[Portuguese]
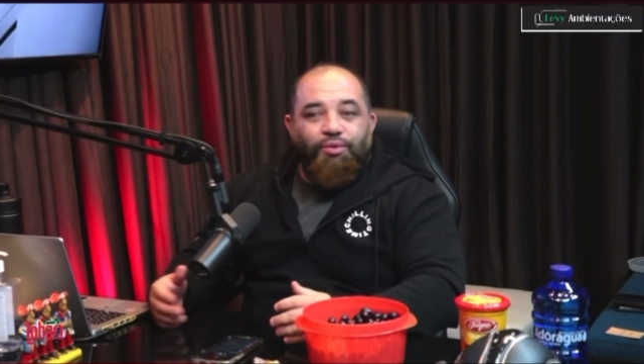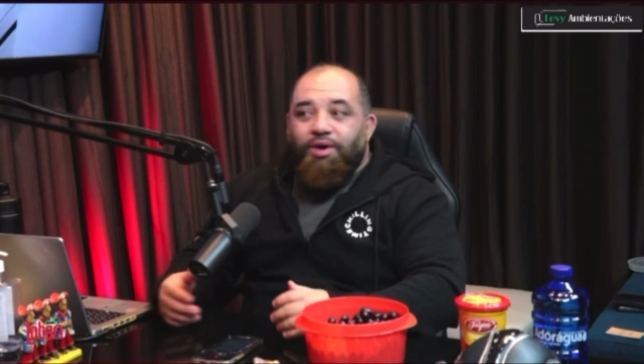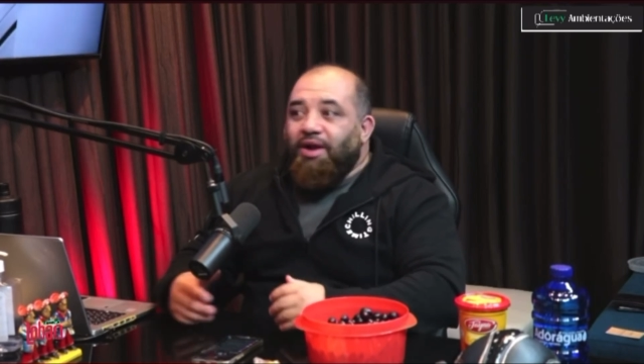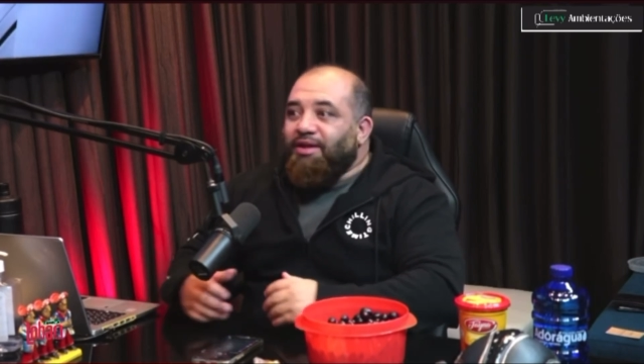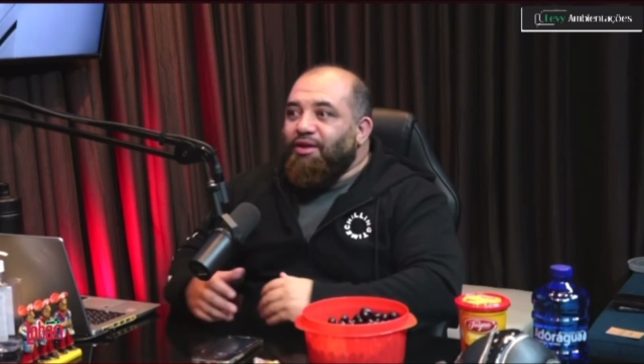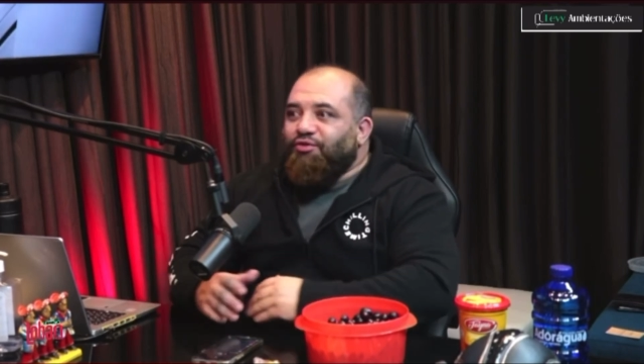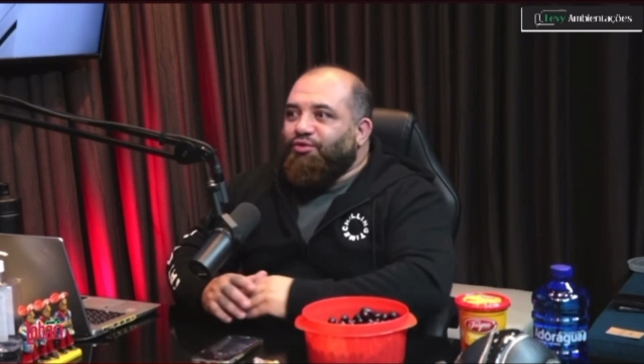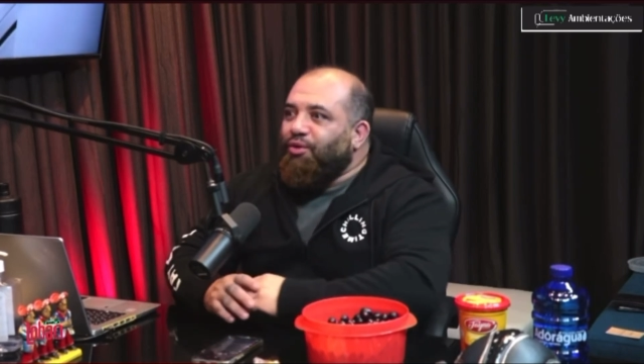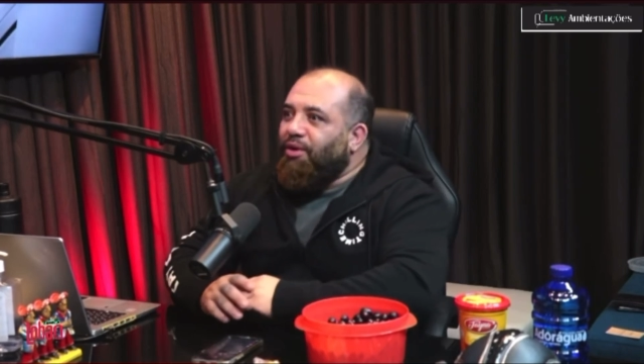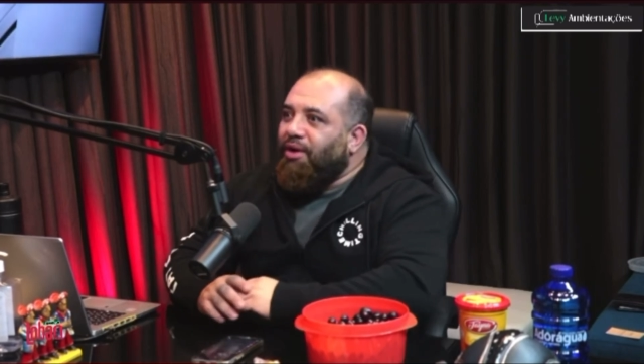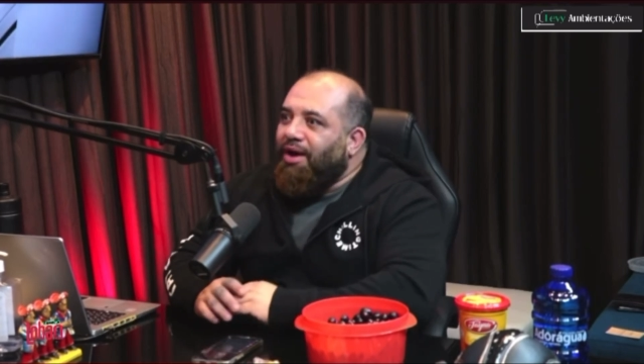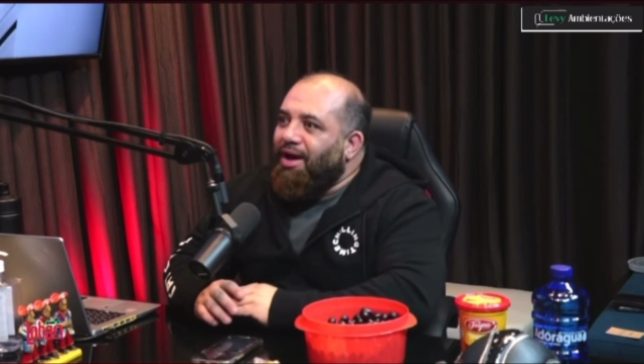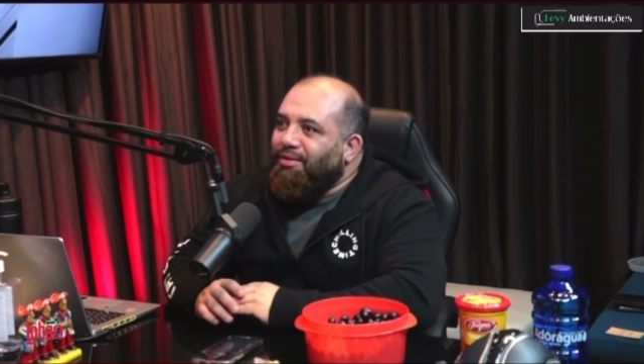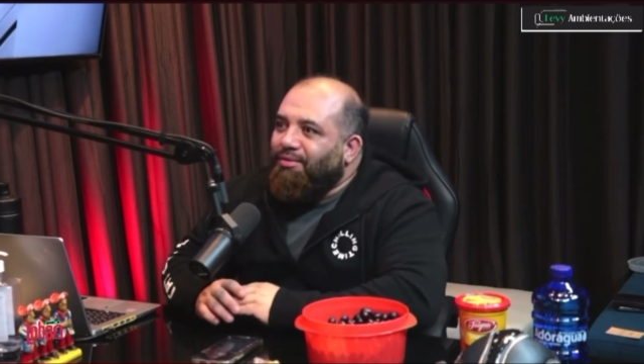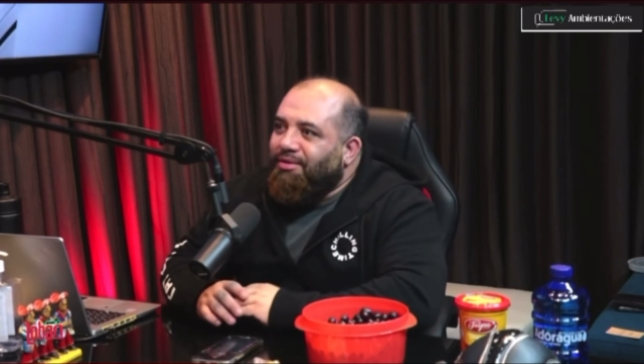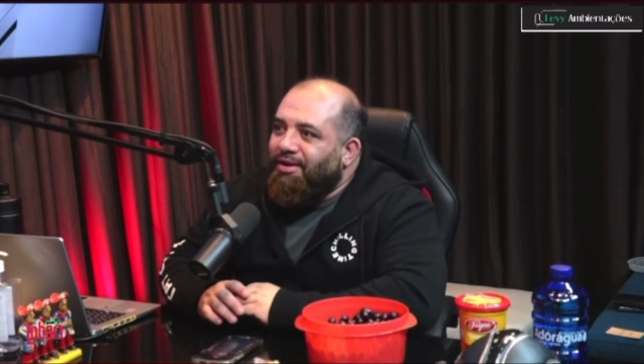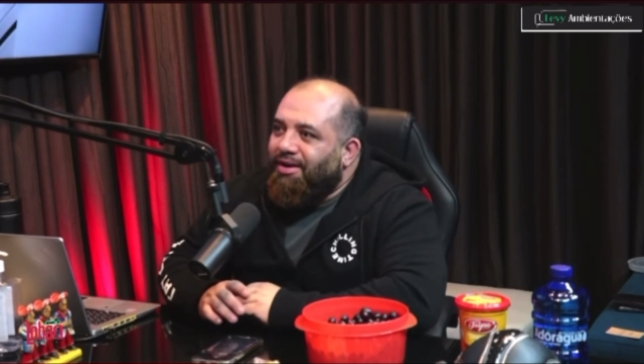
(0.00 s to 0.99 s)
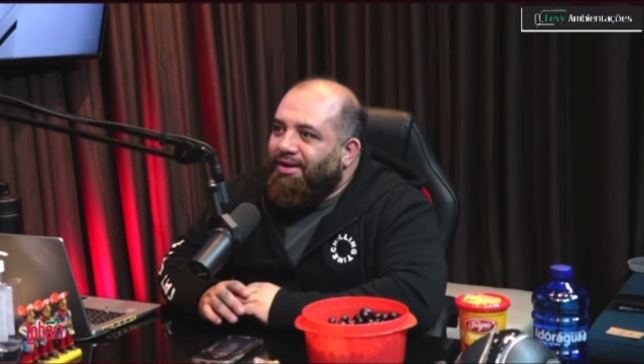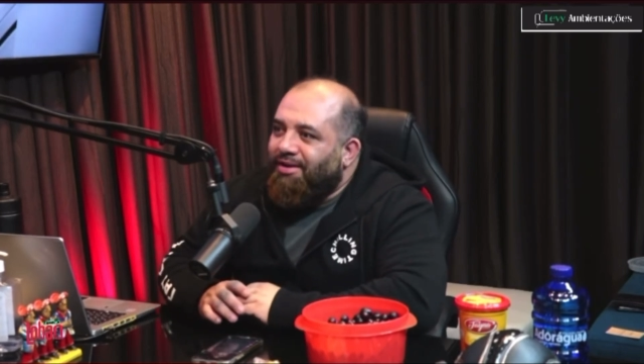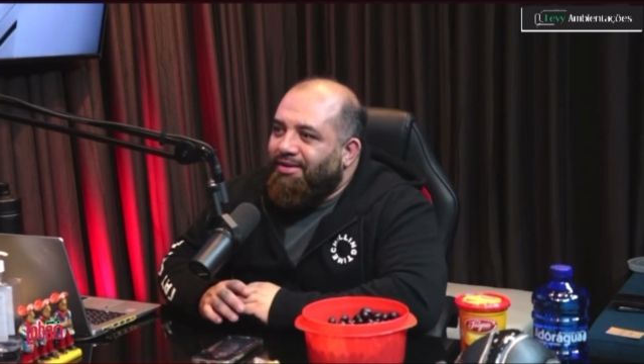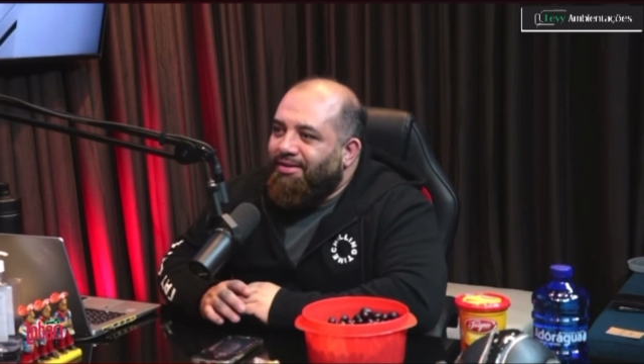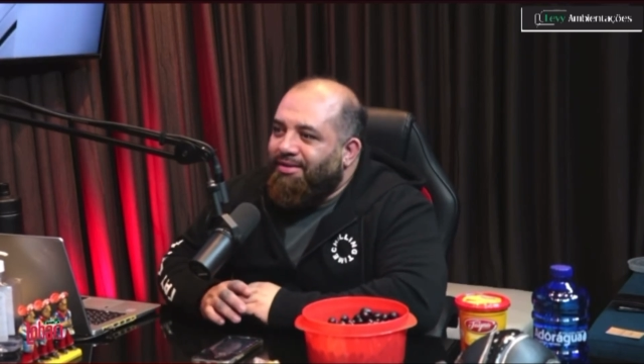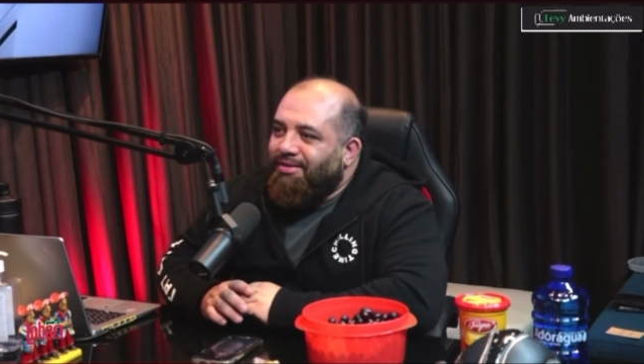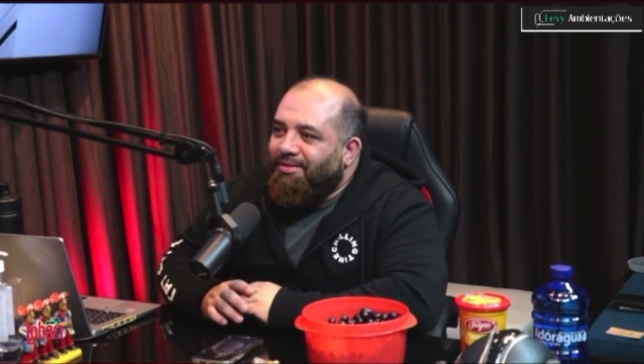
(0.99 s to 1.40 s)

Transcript: O cara tá estourado, cara.